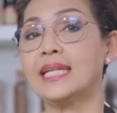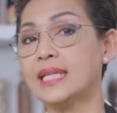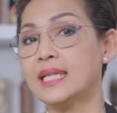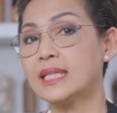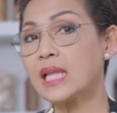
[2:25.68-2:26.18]
น
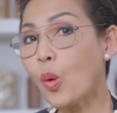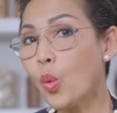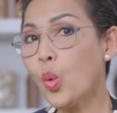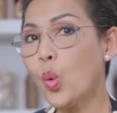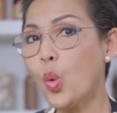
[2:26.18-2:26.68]
เต้า
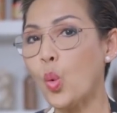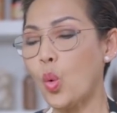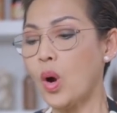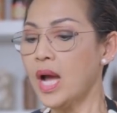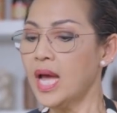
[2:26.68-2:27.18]
หู้
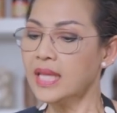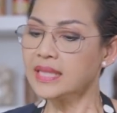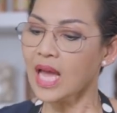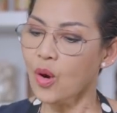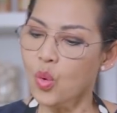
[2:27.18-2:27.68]

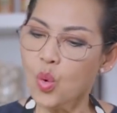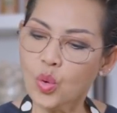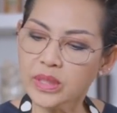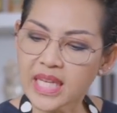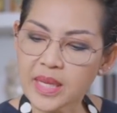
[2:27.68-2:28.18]
เต้าหู้
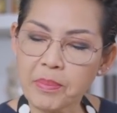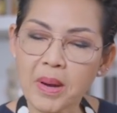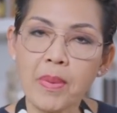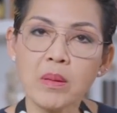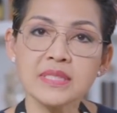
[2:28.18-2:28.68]
ที่ป้า
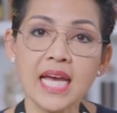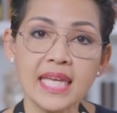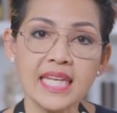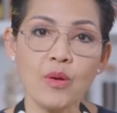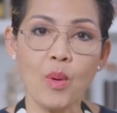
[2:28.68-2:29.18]
ป้อมใช้
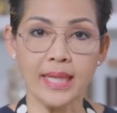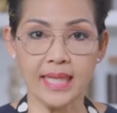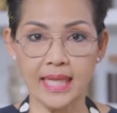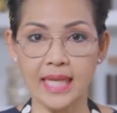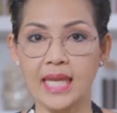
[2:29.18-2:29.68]
ในวัน
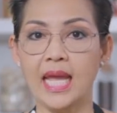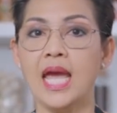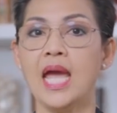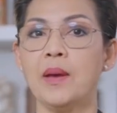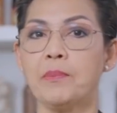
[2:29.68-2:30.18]
นี้
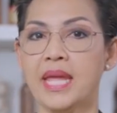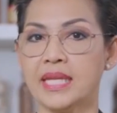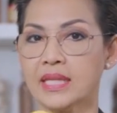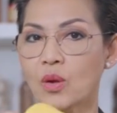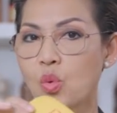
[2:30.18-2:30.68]
เป็น
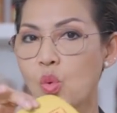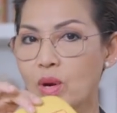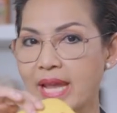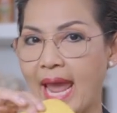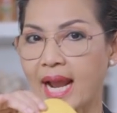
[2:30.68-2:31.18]
เต้าหู้
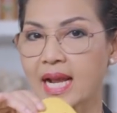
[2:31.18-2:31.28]
แข็ง